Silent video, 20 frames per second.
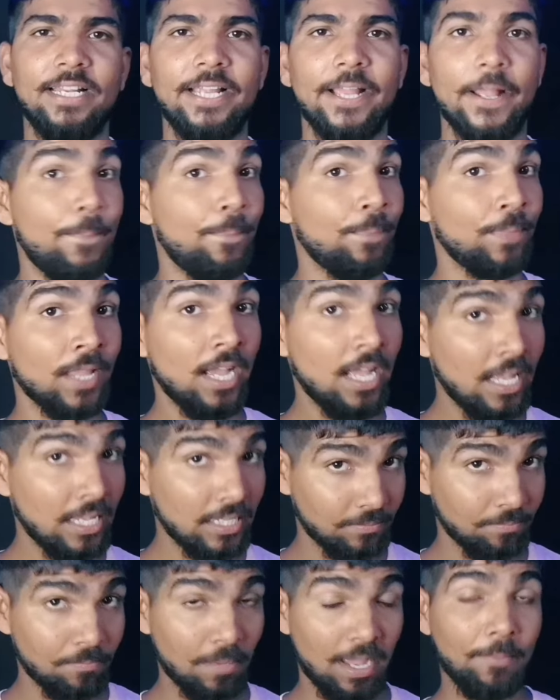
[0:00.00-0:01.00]
वाली है
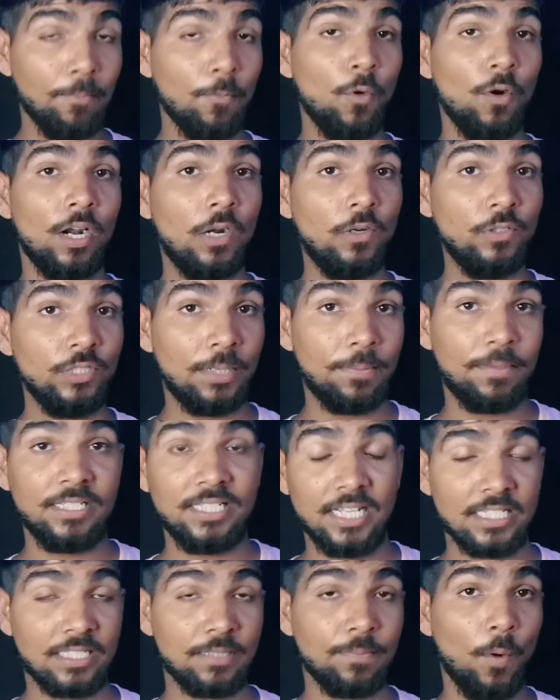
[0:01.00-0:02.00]
मैं बोल रहा हूँ
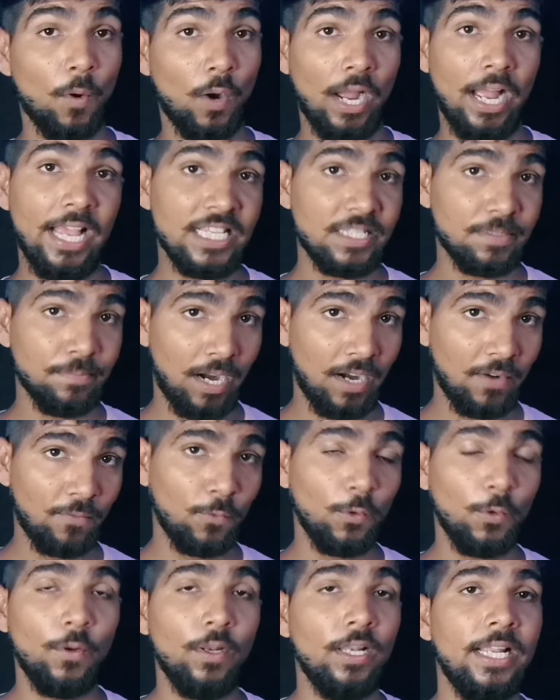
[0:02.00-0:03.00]
जबरदस्त मौका है
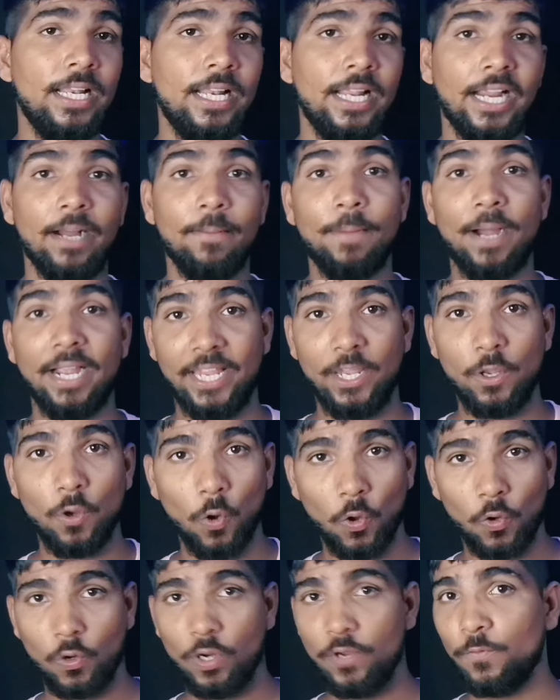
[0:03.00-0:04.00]
स्मार्टफोन को लेने का बाकी
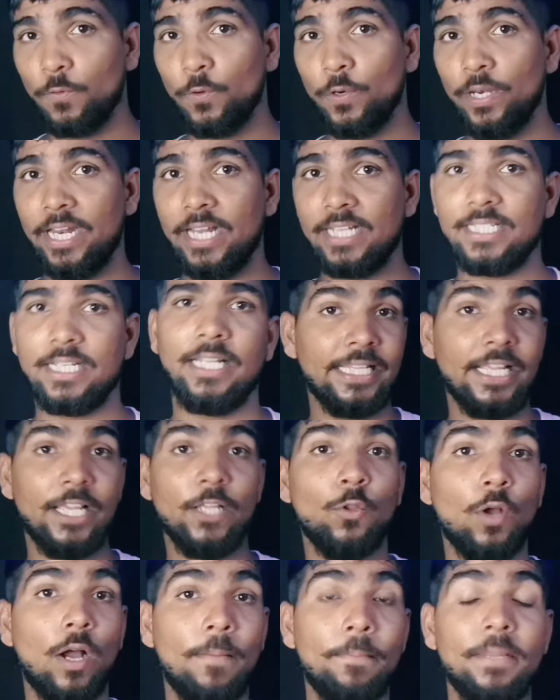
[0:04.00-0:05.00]
और कोई फ़ोन लेना चाहते
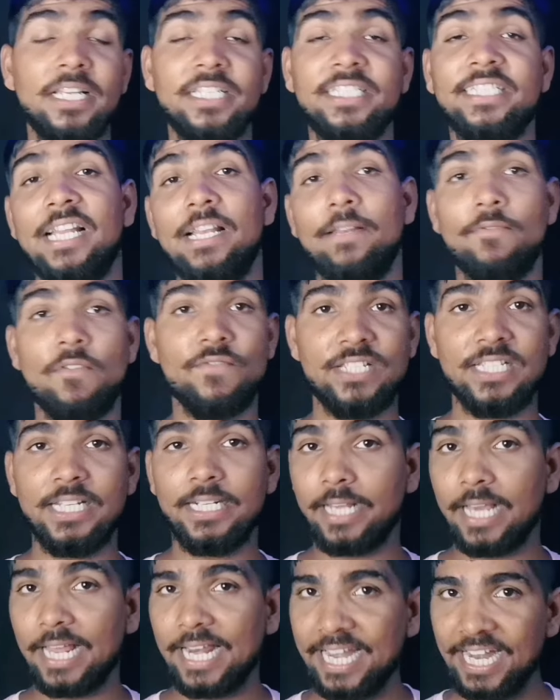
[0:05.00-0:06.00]
हैं तो आप मेरे चैनल पर
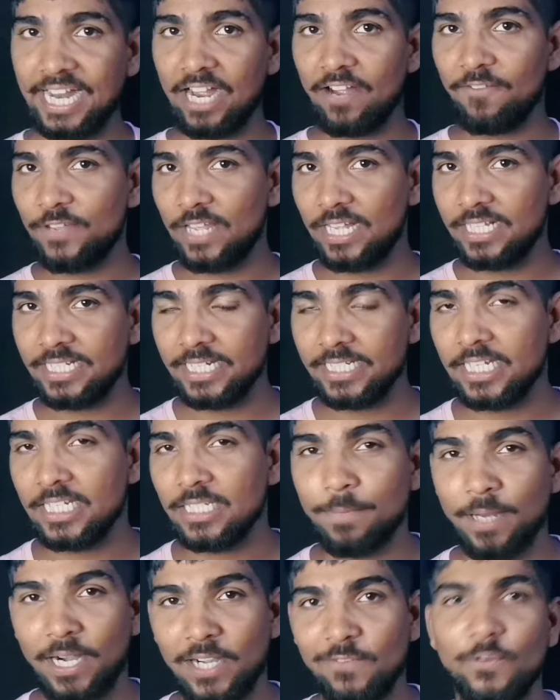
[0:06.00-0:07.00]
विजिट करें काफ़ी अच्छे अच्छे
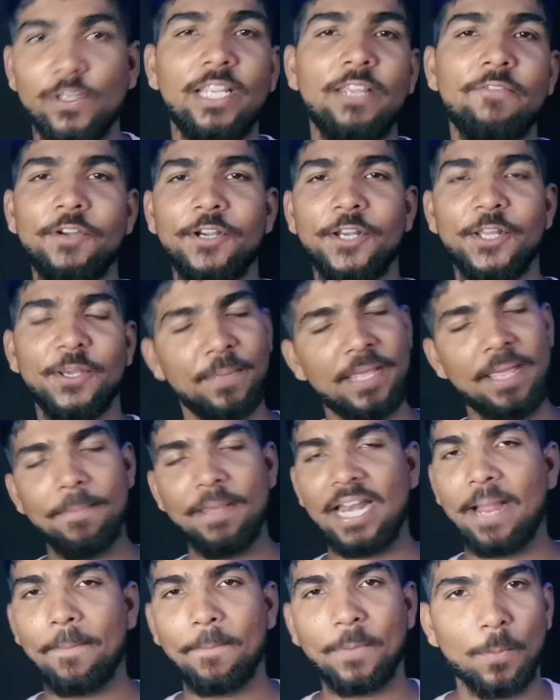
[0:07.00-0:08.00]
स्मार्टफोन की वीडियो भी
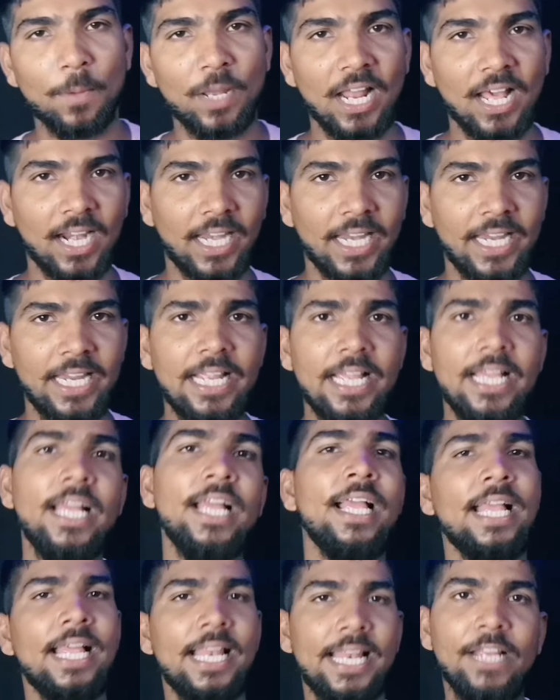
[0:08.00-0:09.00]
मैंने आपको बना रखी है
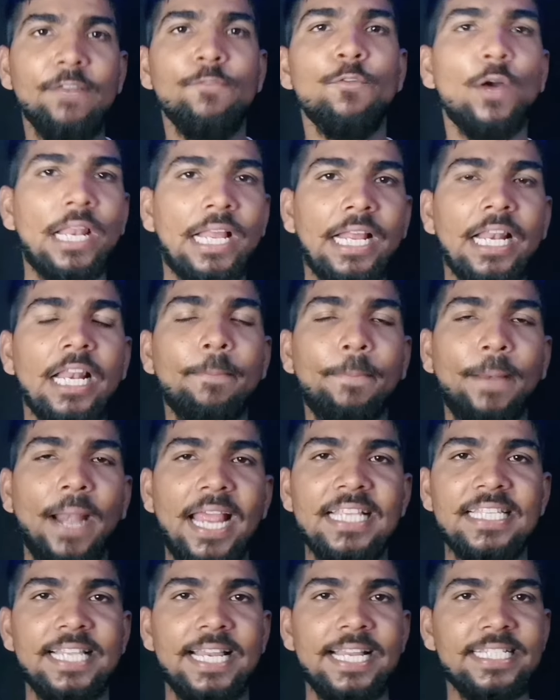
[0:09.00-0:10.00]
लेकिन वो अलग अलग
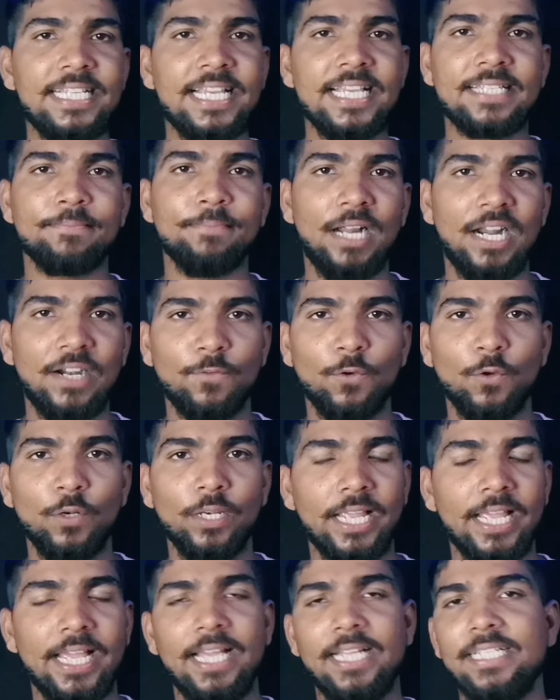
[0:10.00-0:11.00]
प्राइस रेंज के स्मार्टफोन
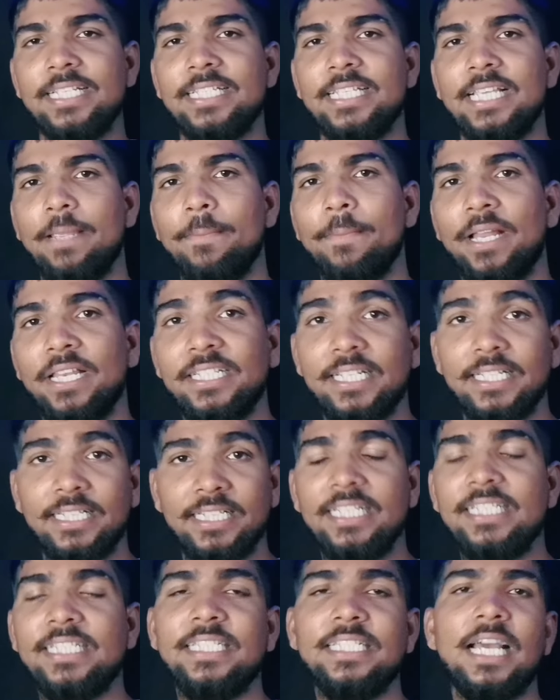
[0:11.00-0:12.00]
के हैं जैसे कि मान लीजिए
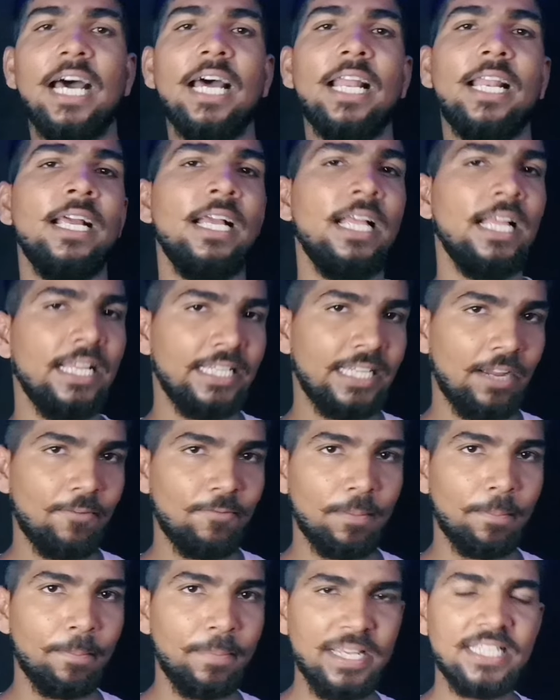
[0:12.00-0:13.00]
तीस हज़ार या
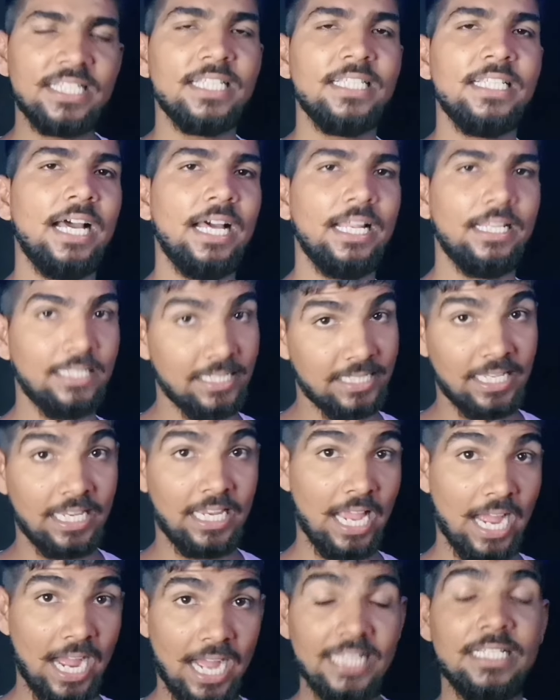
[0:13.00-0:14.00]
फिर बीस हज़ार जैसे
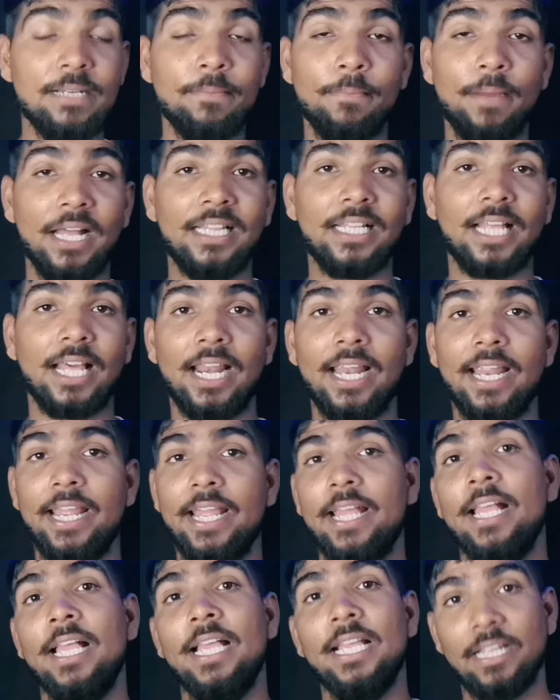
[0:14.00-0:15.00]
कि आज हम बात कर रहे
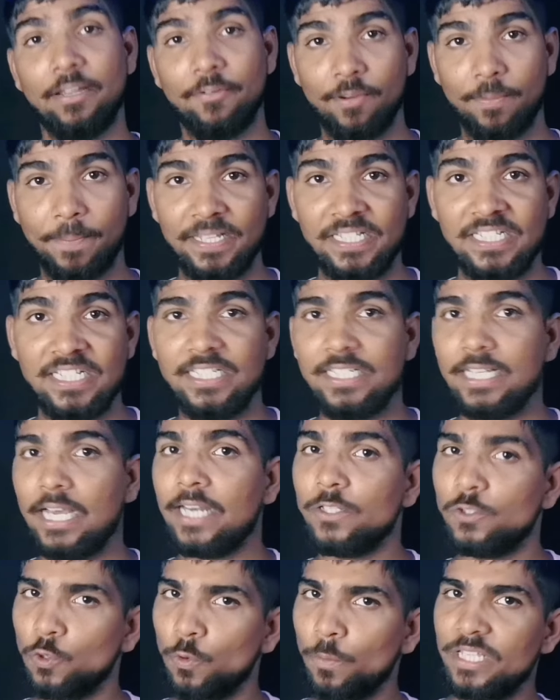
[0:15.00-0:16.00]
हैं या फिर पच्चीस हज़ार
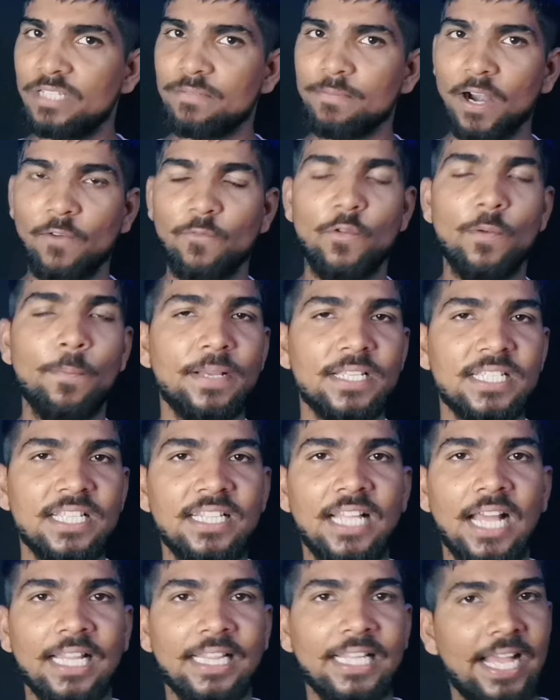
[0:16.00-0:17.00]
जो भी स्मार्टफोन
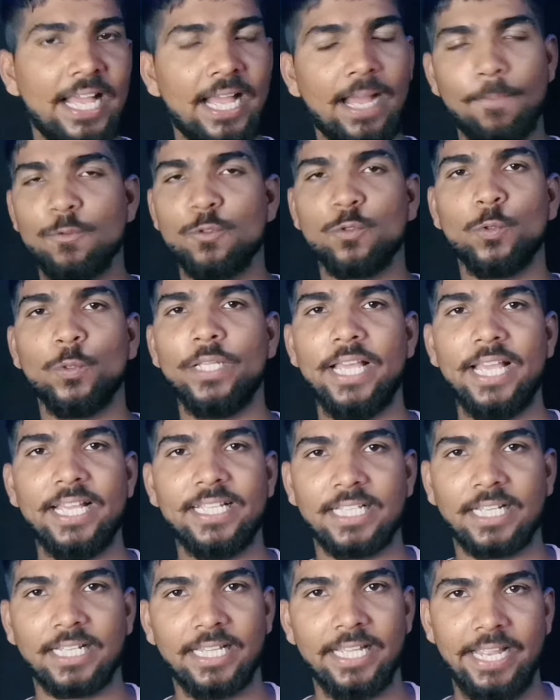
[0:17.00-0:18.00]
पसंद आता है आप उसको देख
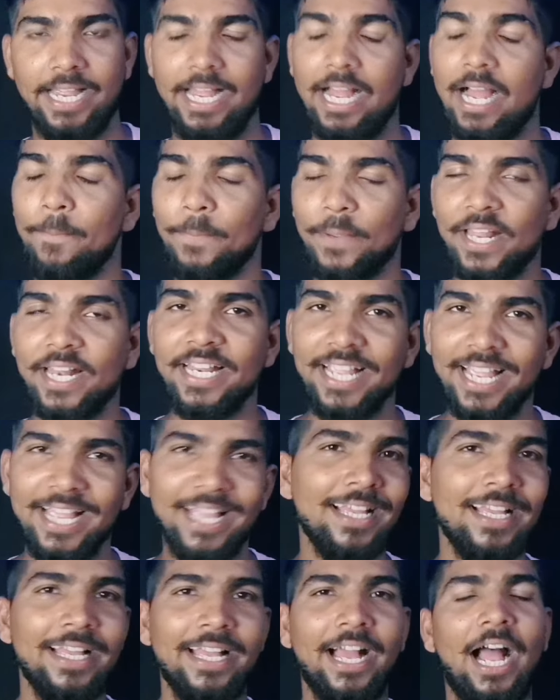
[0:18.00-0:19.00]
सकते हैं आपके
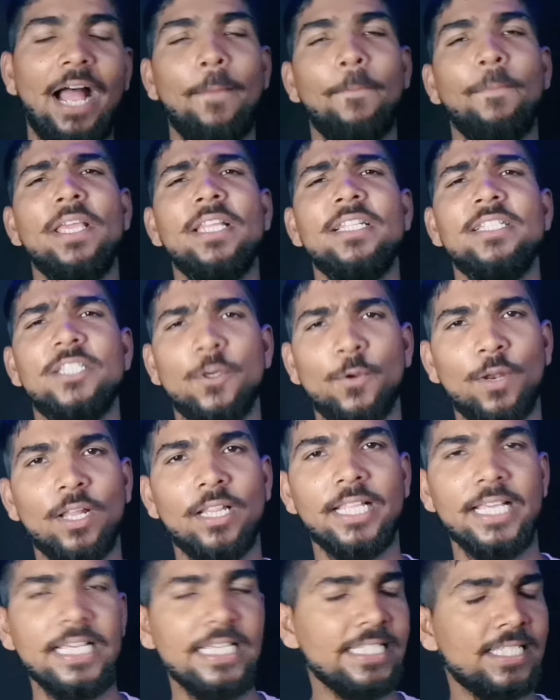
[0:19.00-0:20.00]
लिए आपकी
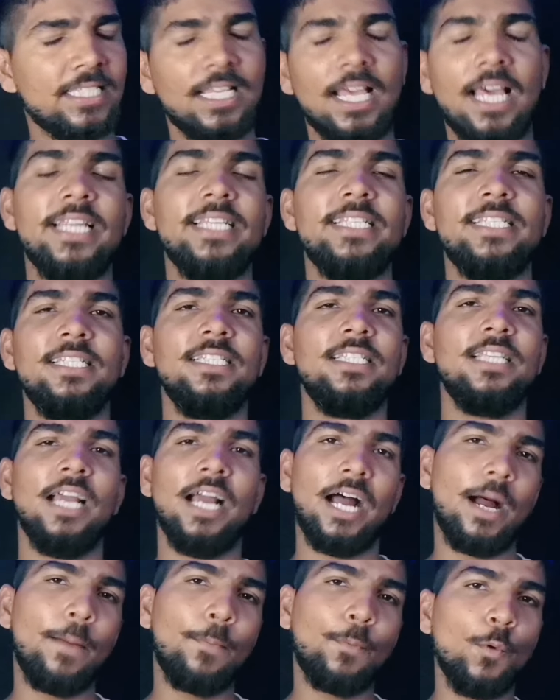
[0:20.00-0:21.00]
ज़रूरत की सारी चीज़
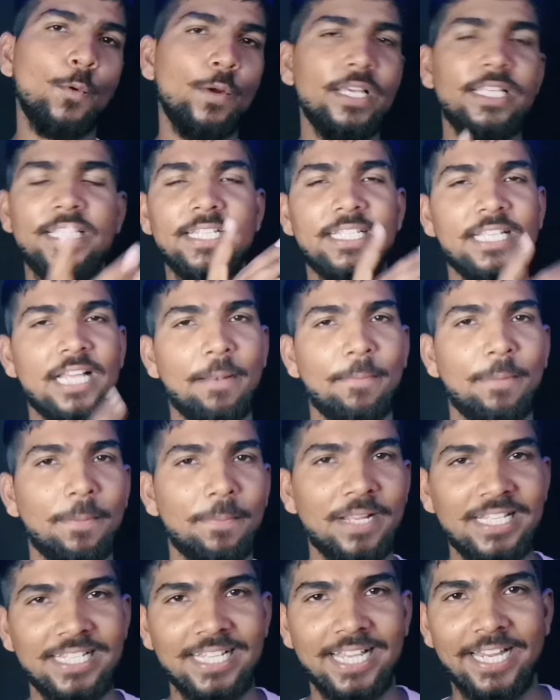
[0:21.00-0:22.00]
आपको इसी चैनल पर
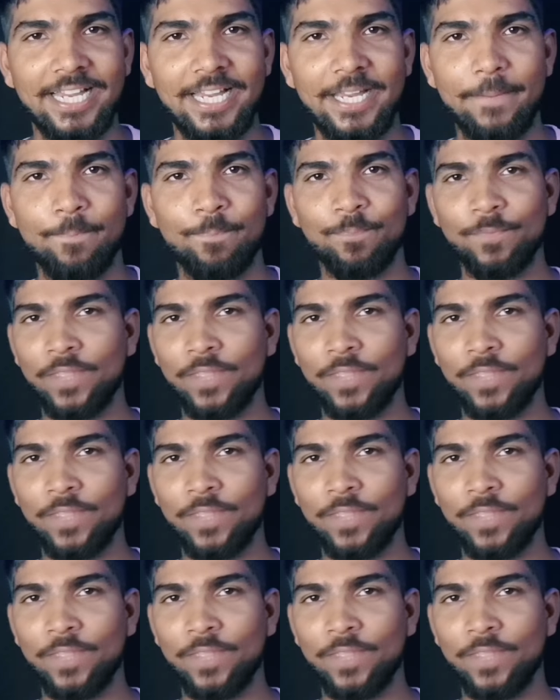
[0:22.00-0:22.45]
मिल जाएगी